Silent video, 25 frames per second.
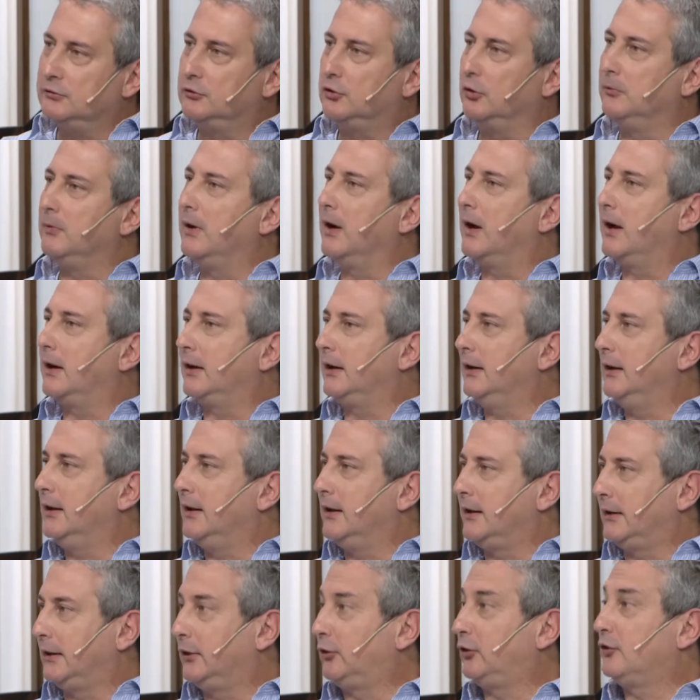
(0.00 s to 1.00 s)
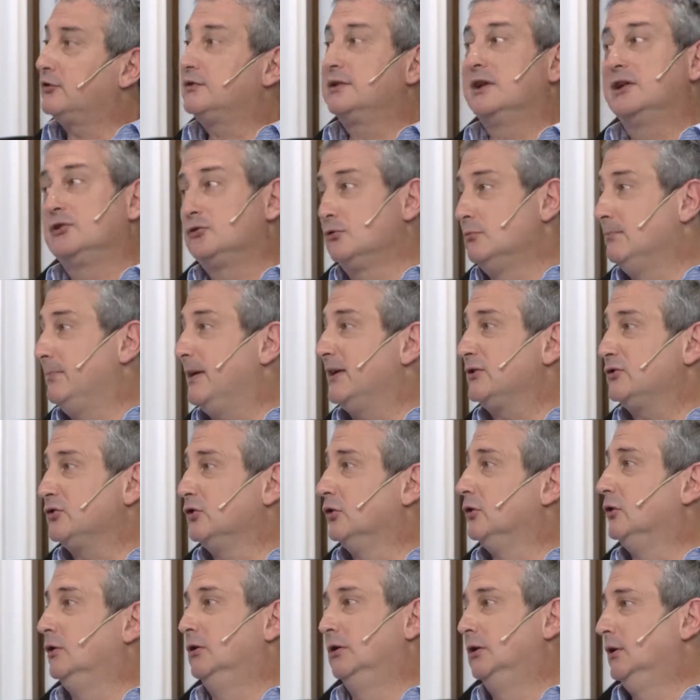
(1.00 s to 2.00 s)
toma carrera, retrocedes un
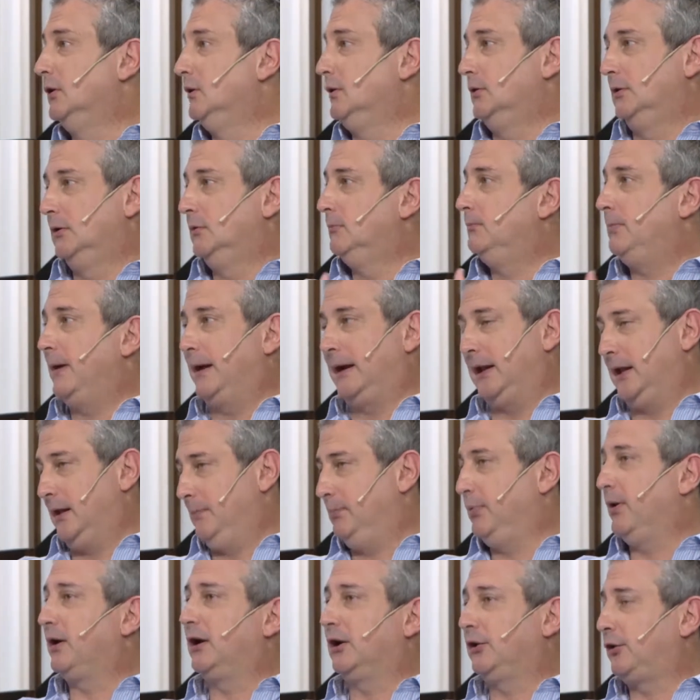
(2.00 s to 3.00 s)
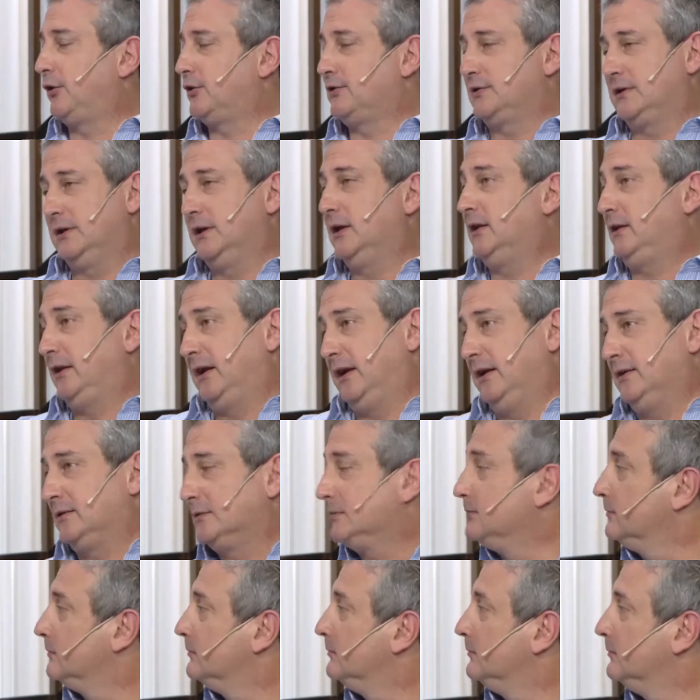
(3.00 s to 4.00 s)
paso para, después este
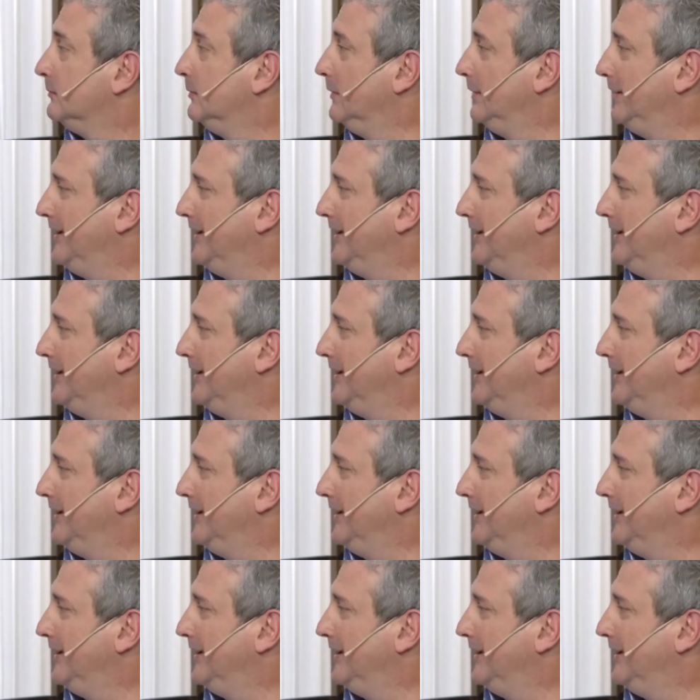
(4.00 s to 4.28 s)
retroceder